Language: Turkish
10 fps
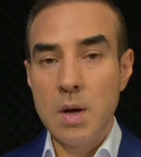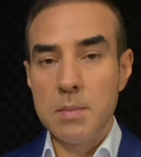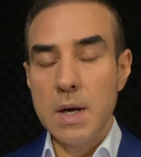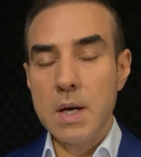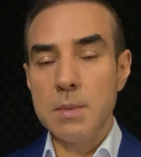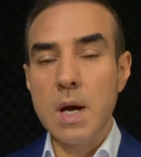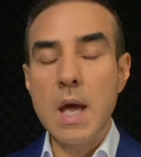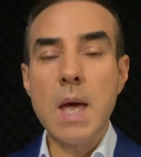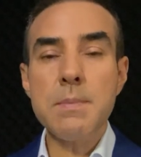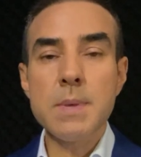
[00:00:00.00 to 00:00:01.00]
Merhaba,
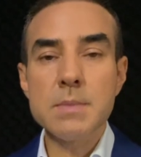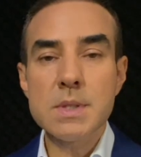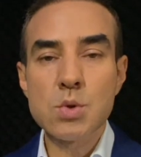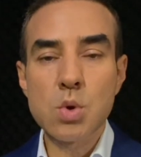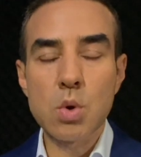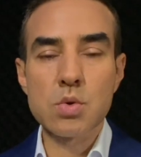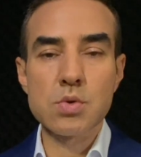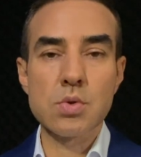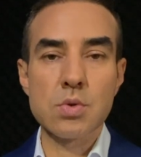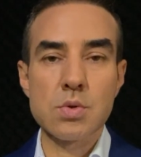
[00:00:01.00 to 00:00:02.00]
hepimiz çok
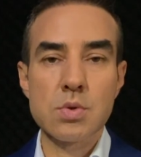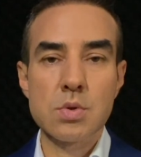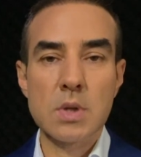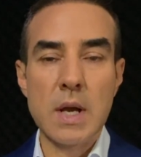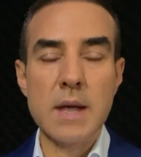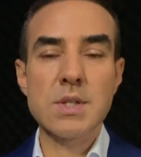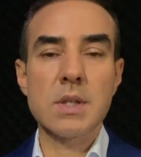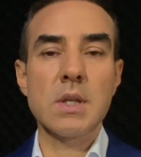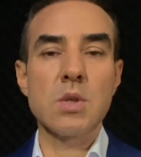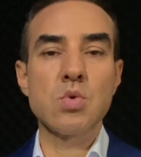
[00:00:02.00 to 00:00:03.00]
üzgünüz.
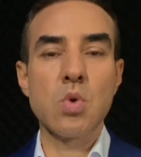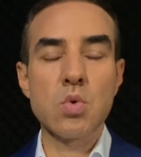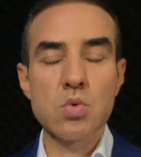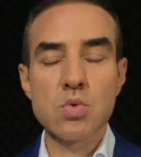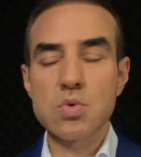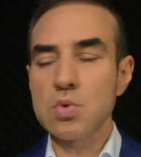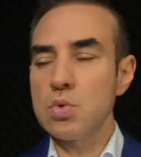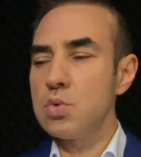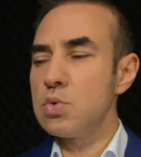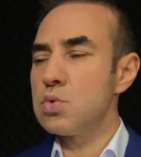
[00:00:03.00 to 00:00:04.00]
Gerçekten çok
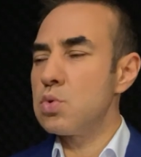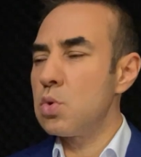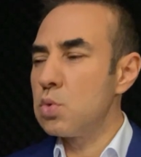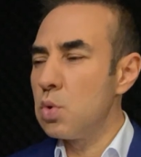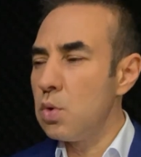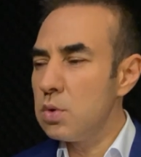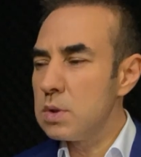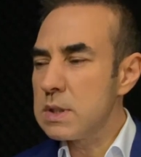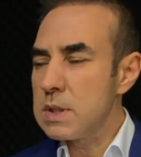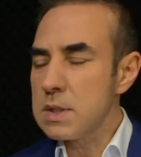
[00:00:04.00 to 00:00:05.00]
üzgünüz, çok e,
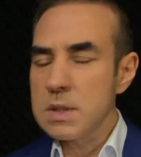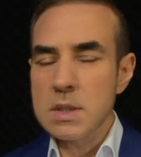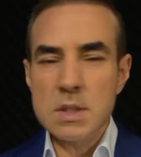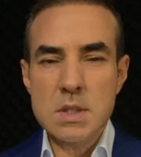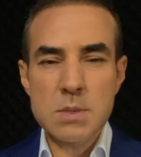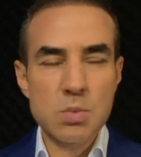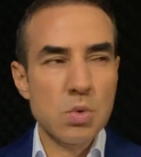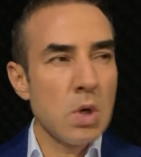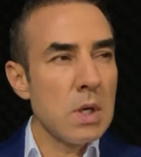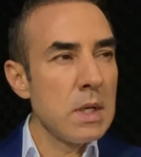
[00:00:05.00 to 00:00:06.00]
kızgınız
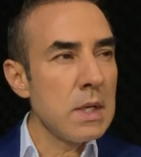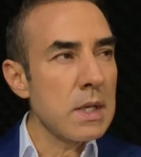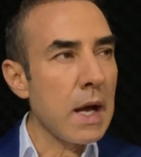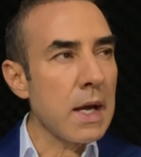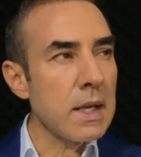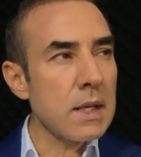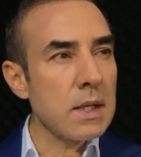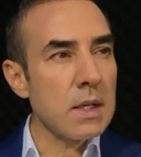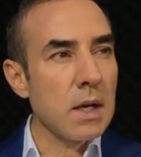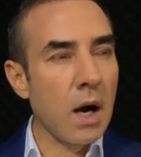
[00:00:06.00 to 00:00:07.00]
bu. Yani
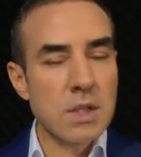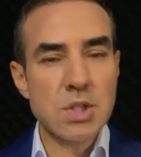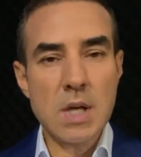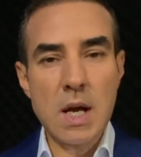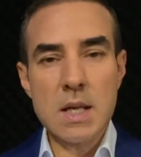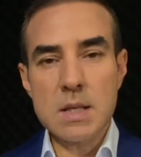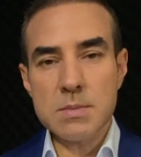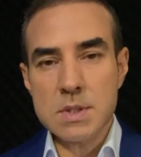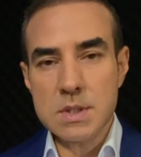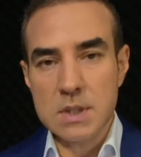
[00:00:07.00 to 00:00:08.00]
e,
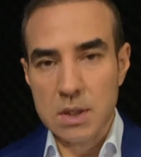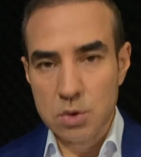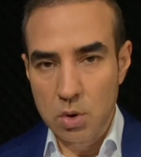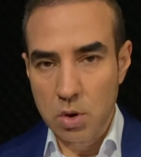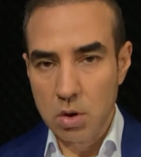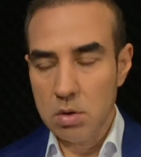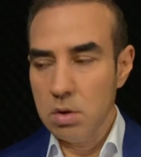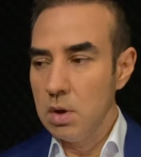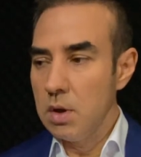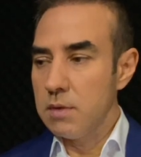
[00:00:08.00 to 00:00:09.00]
akciğerlerimiz yanıyor
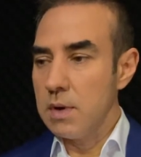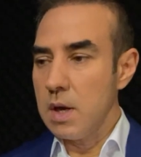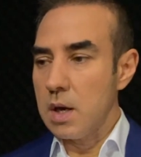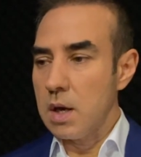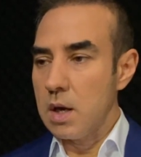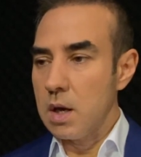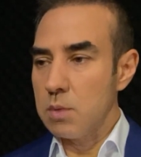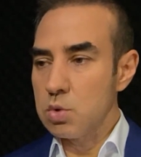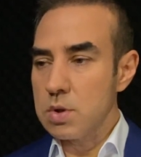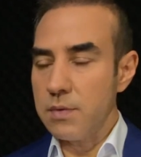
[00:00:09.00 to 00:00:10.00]
ve
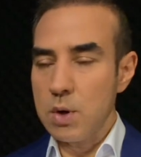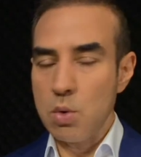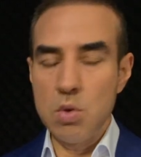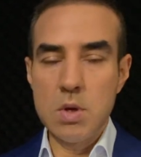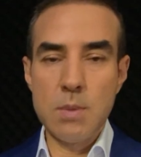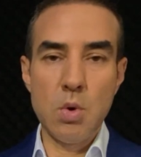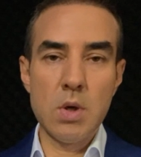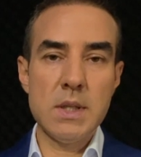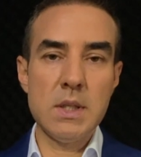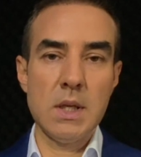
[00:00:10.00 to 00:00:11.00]
e, bu sefer öyle
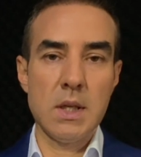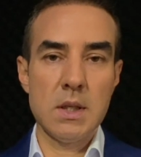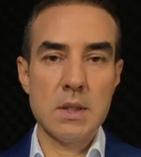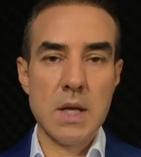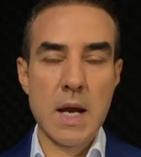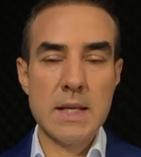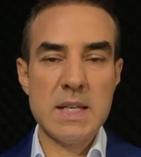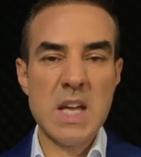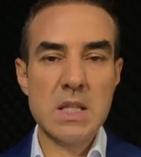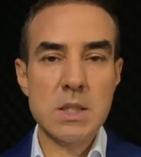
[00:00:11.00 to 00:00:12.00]
böyle değil.
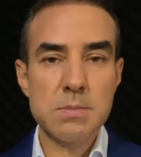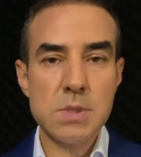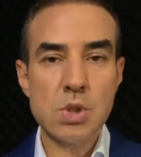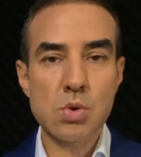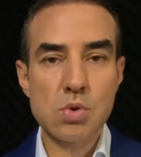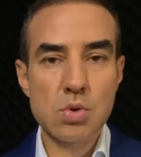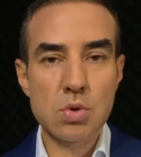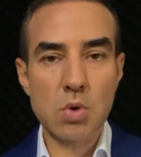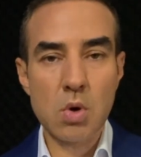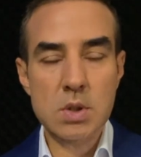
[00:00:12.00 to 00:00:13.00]
Yani 70
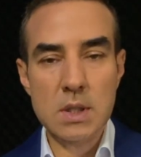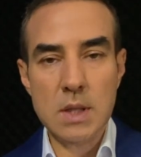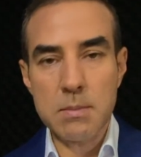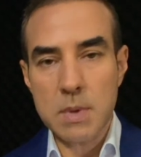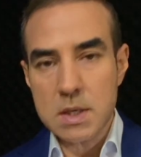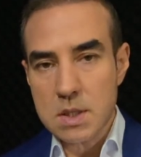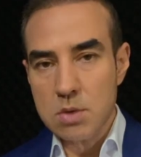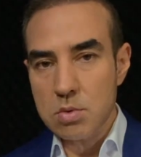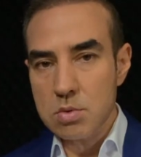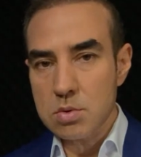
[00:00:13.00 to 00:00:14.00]
küsür noktadan
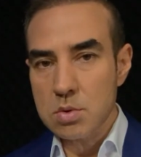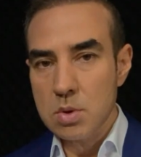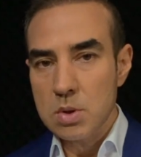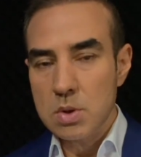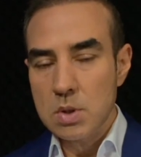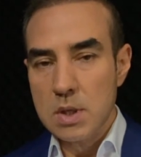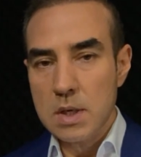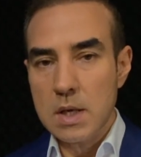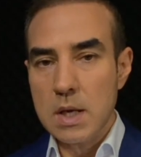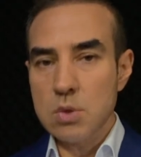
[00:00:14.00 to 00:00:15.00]
bahsediyoruz.
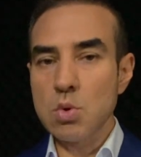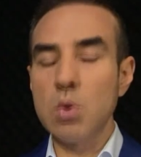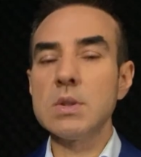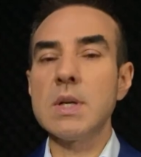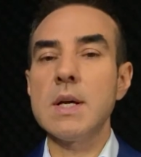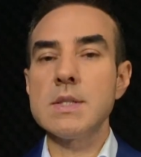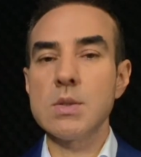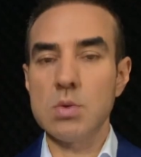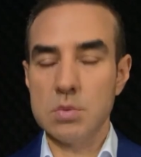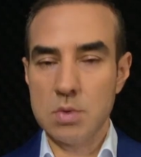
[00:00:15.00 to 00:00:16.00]
E, henüz 10
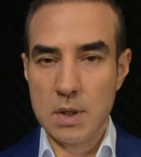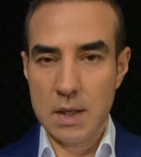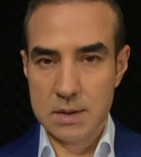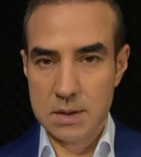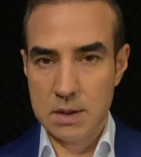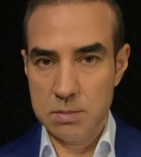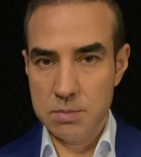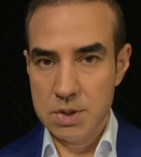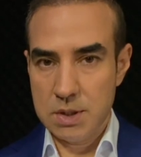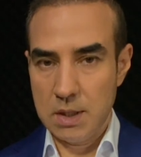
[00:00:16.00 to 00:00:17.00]
tanesi kontrol altına
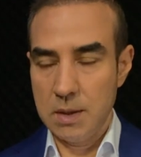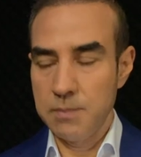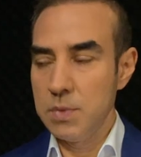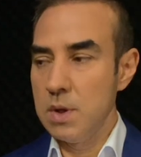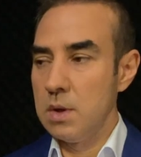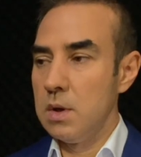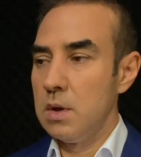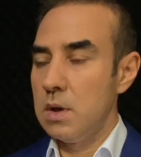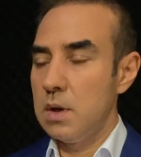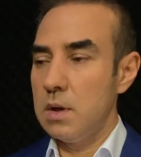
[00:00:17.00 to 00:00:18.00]
alınmış değil.
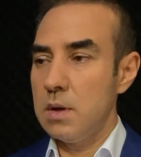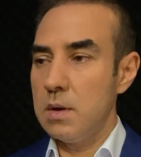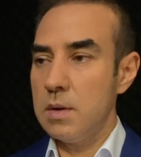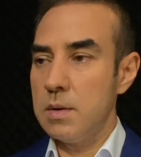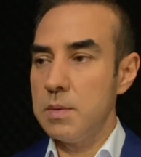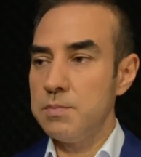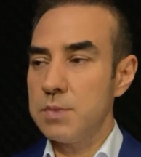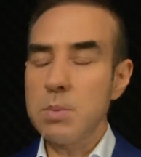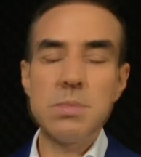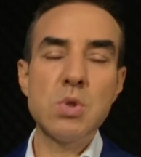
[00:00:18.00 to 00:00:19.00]
E,
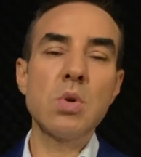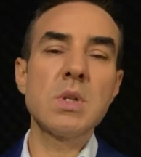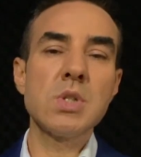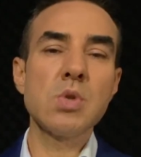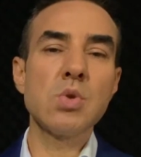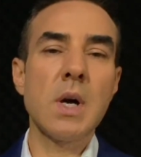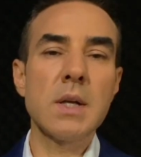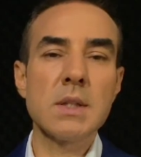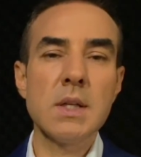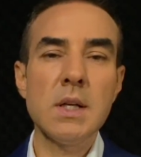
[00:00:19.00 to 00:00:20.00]
tabii birçok kişi şu
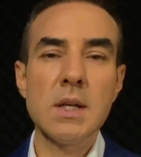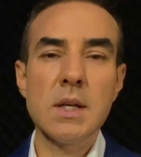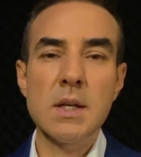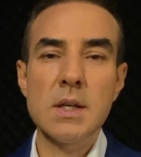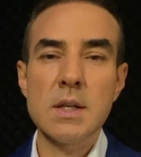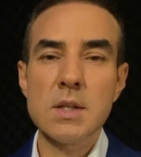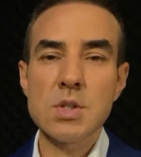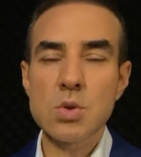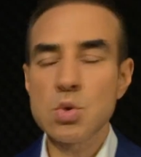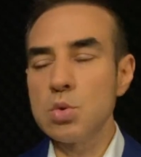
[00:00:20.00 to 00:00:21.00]
anda e,
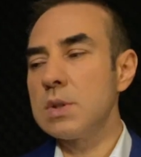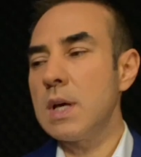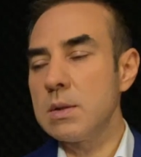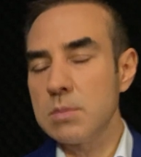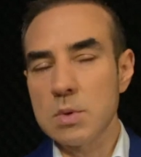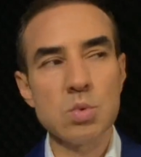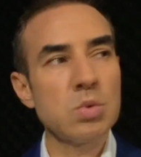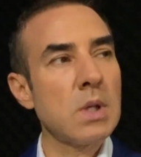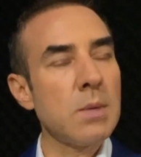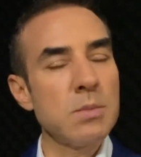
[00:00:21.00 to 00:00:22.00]
işte şundan mı,
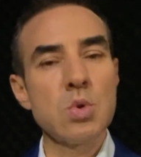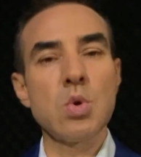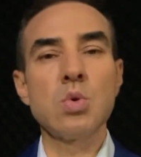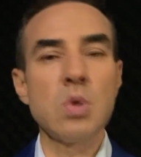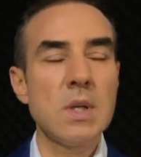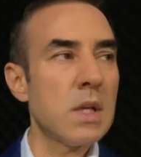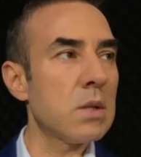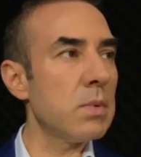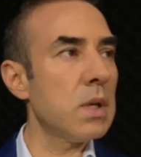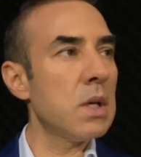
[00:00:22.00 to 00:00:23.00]
bundan mı, kötü
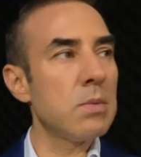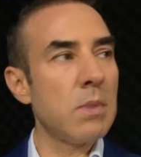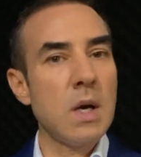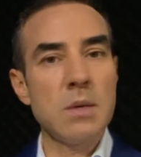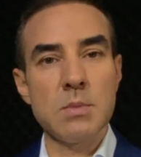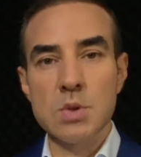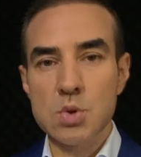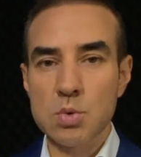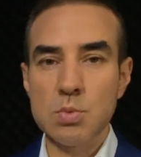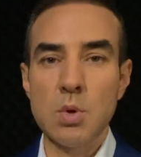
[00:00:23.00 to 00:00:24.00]
niyet mi, ihmal mi,
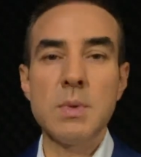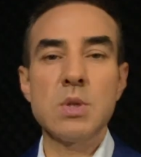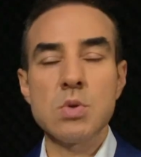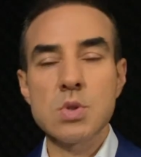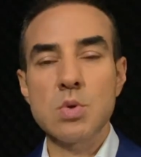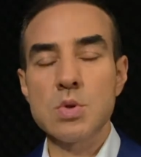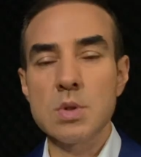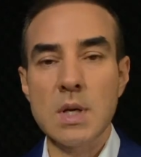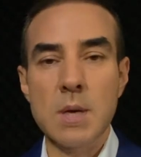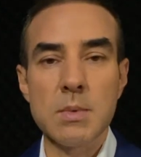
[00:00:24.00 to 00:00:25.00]
şu mu, meteorolojik
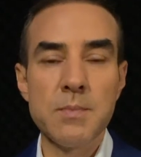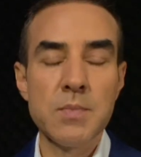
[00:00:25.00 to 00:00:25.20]
koşullar mı?